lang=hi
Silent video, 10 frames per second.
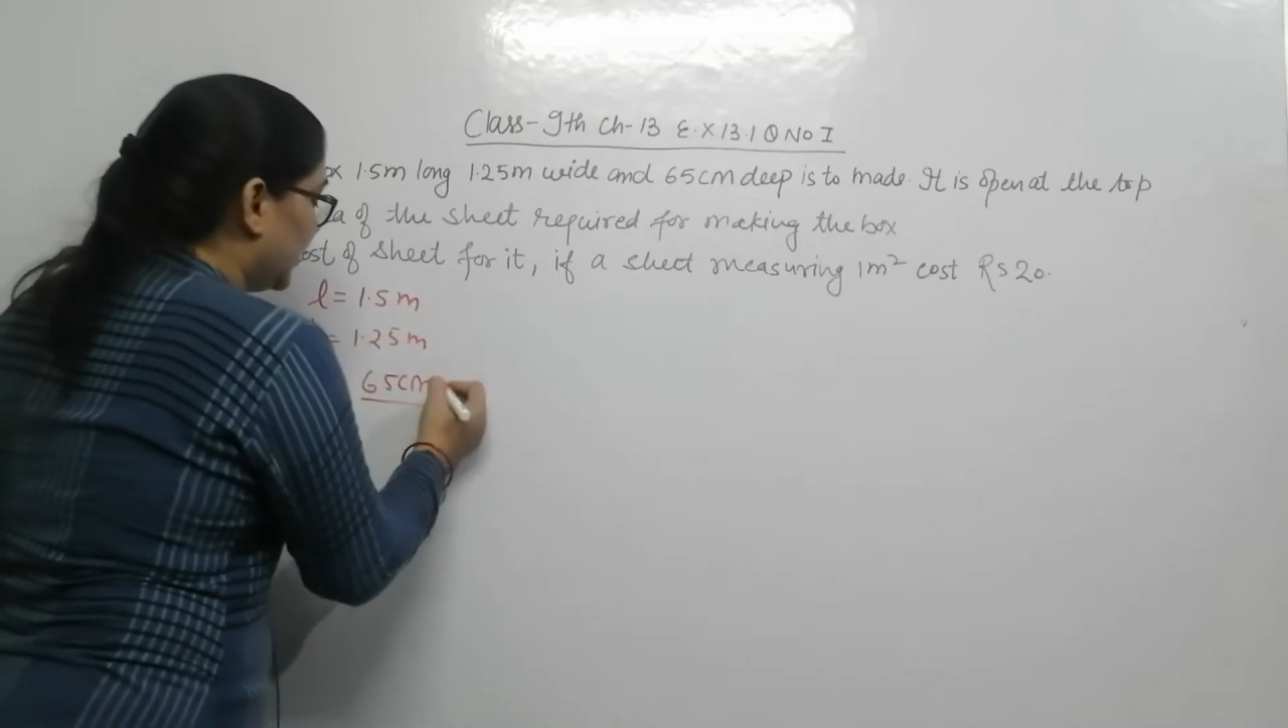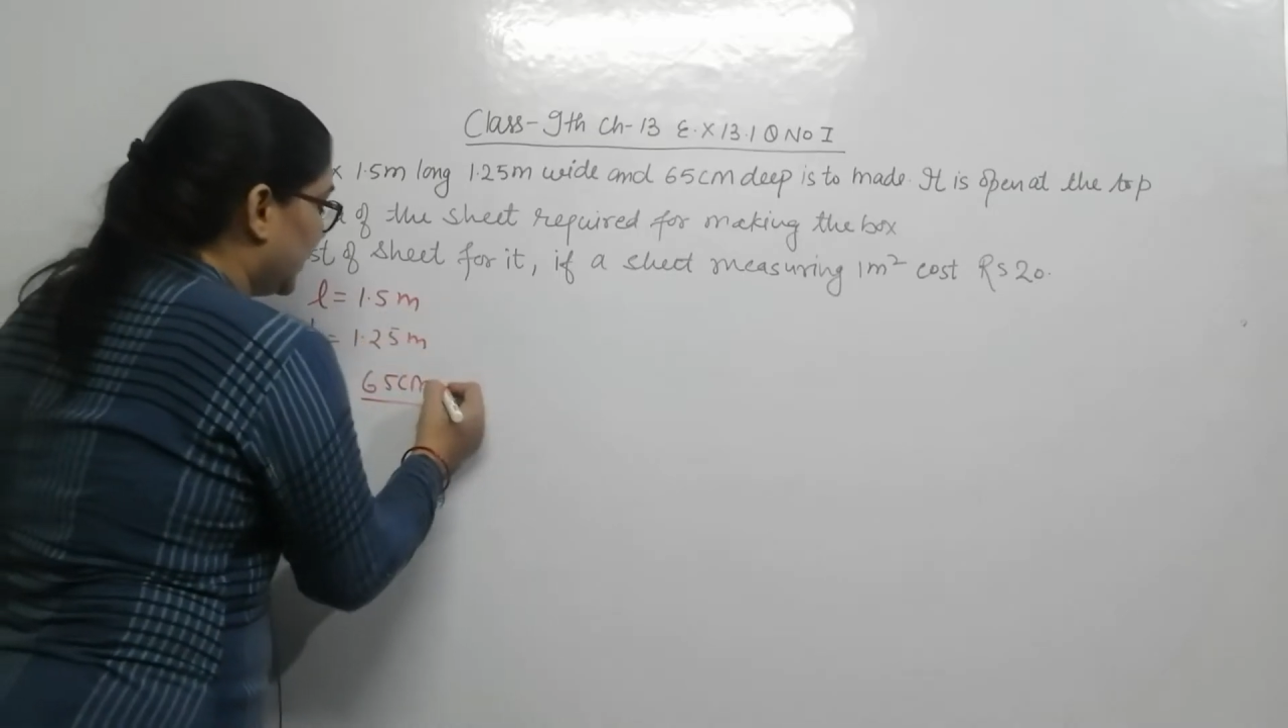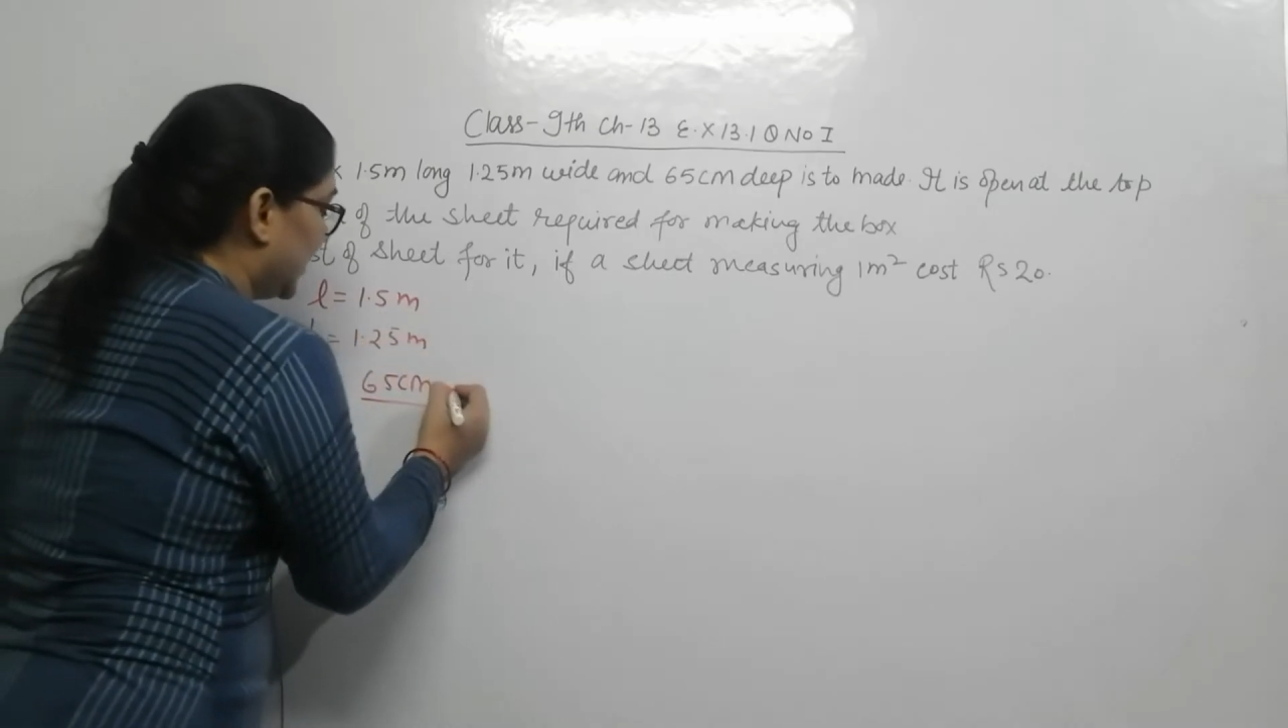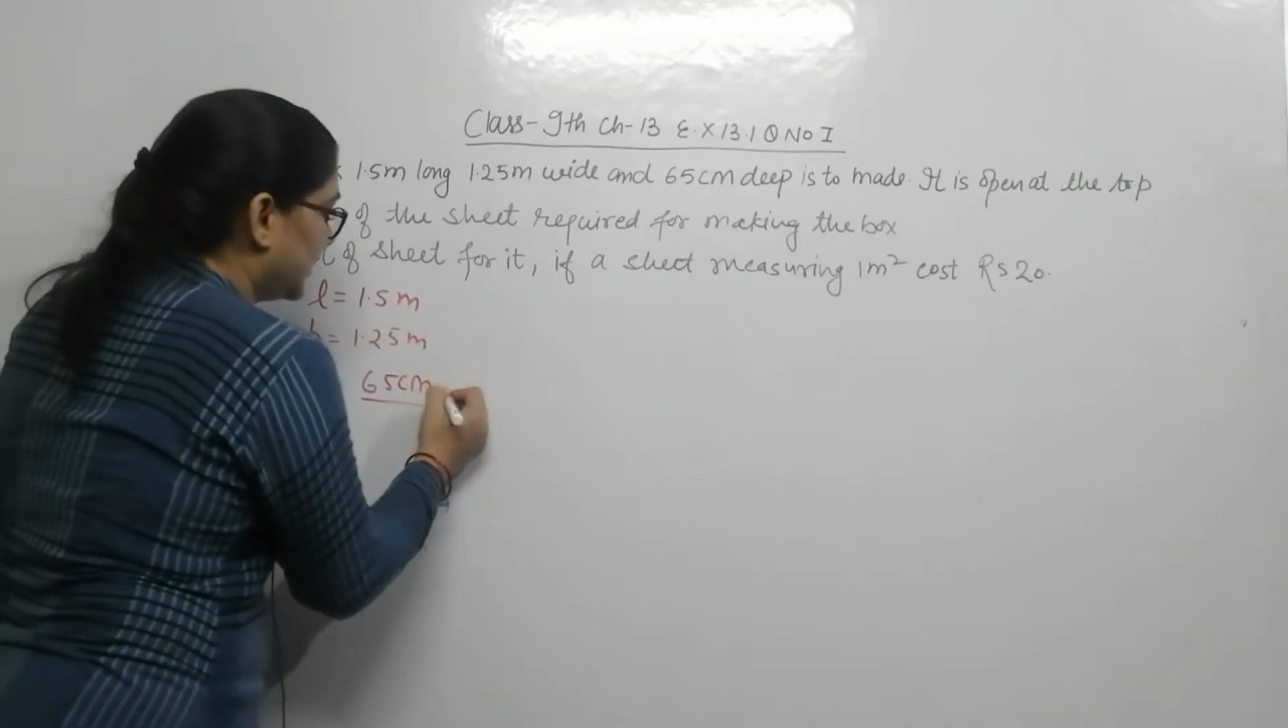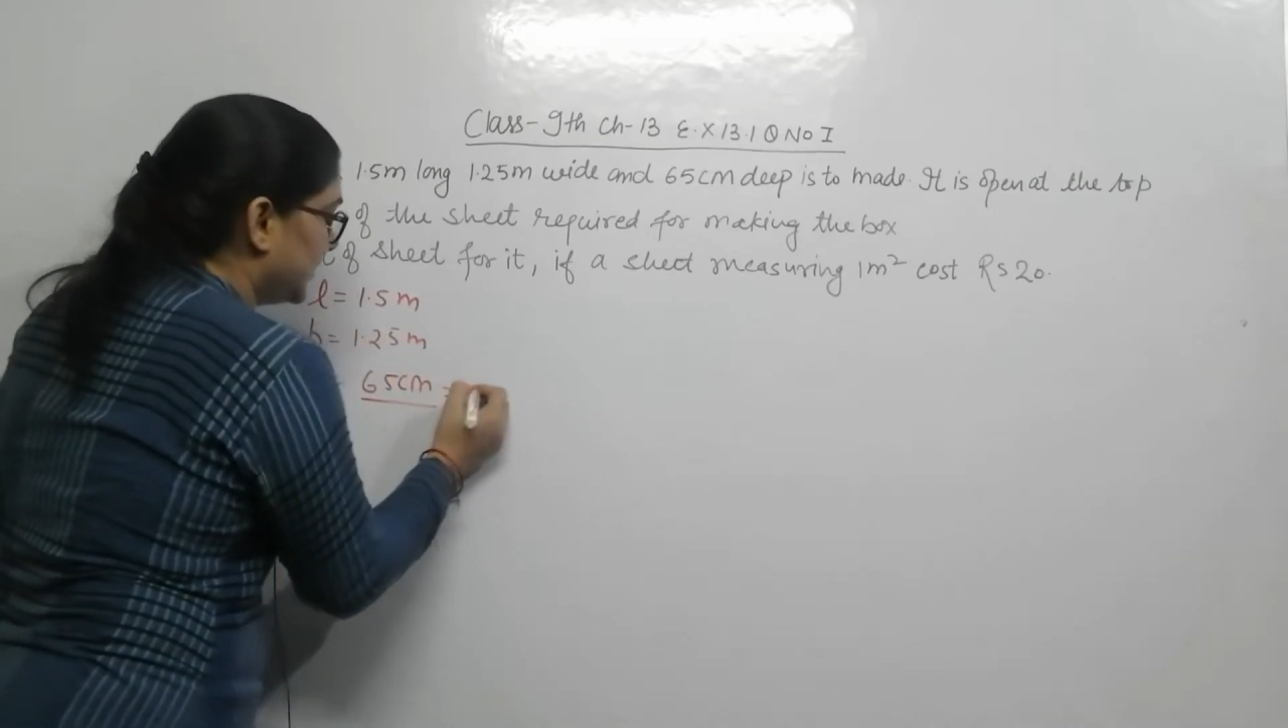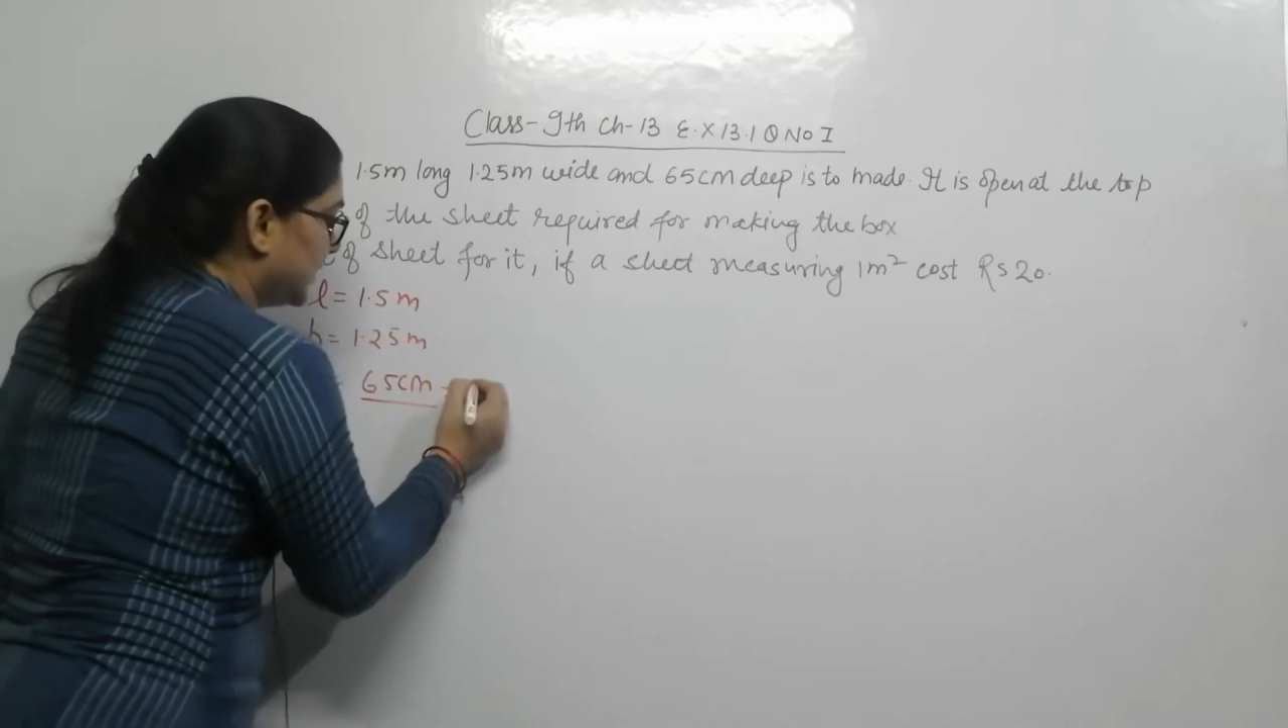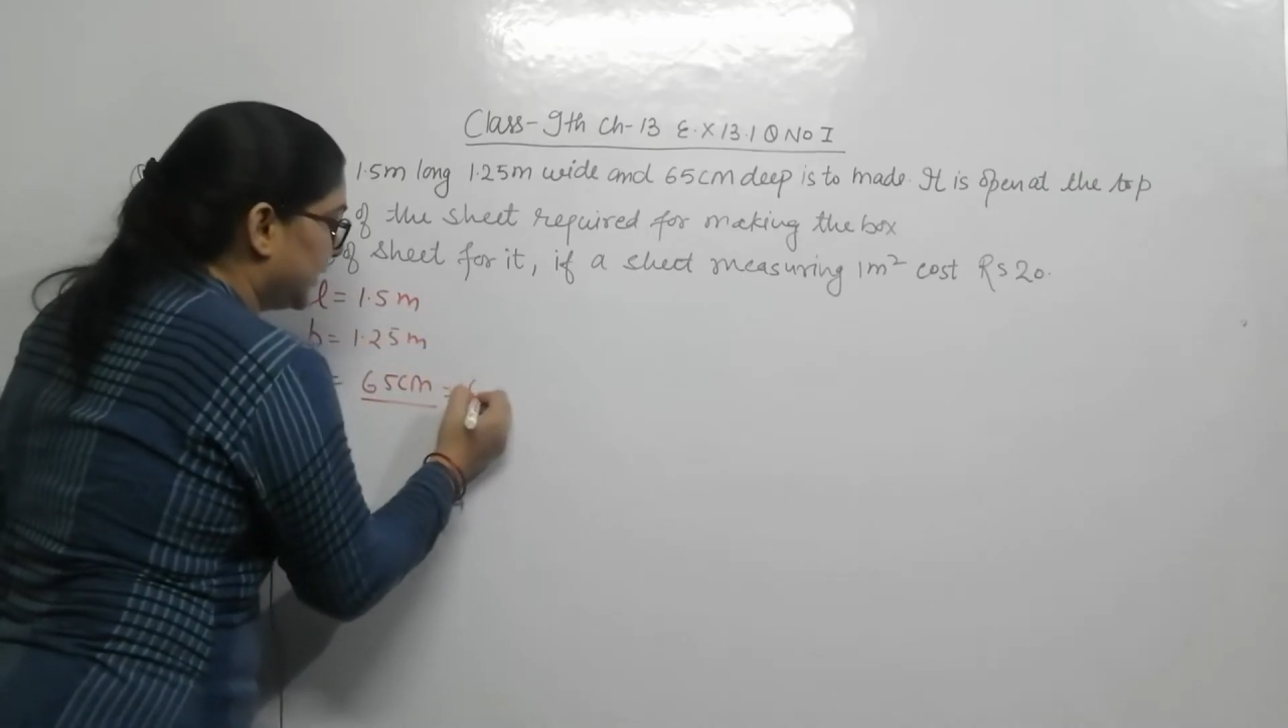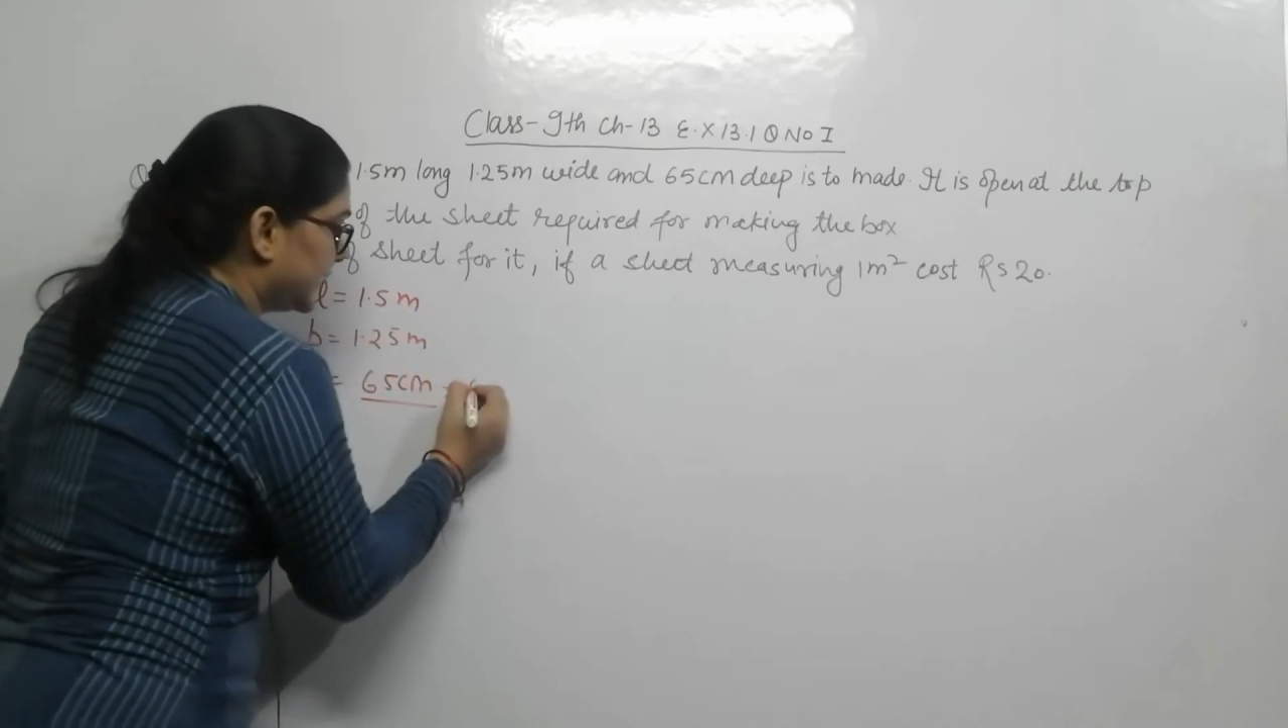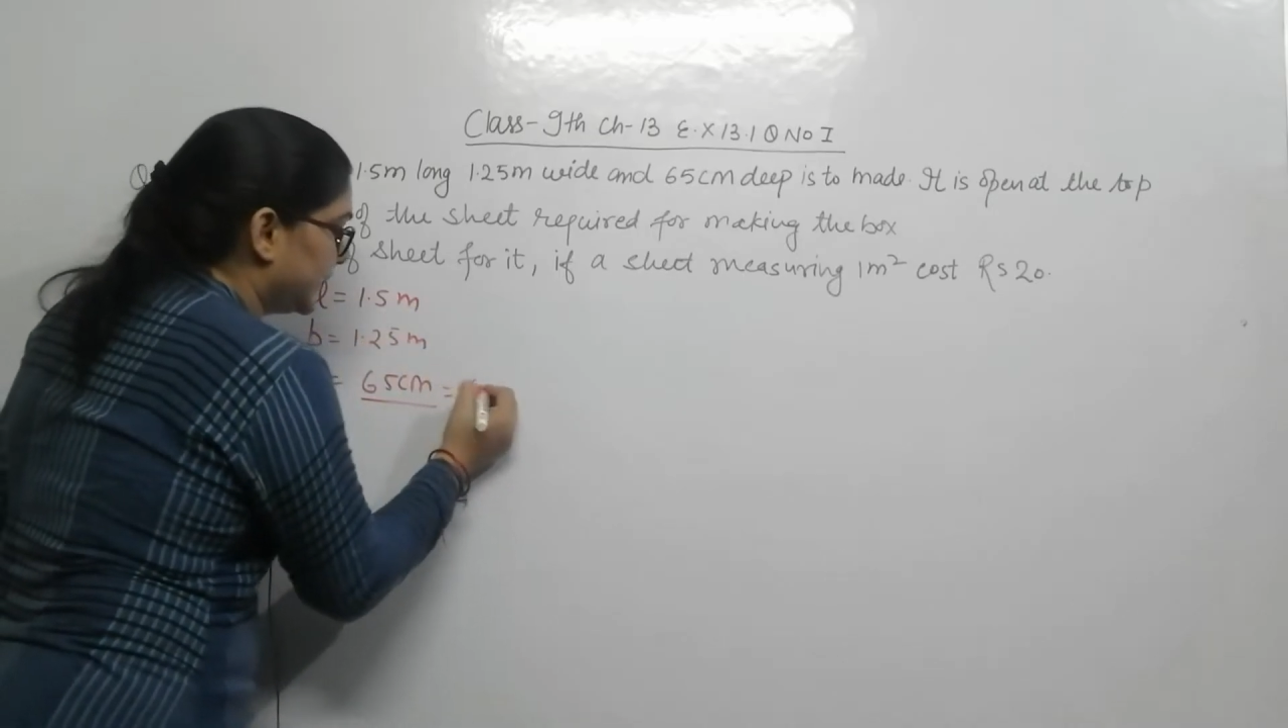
कितना आ जाएगा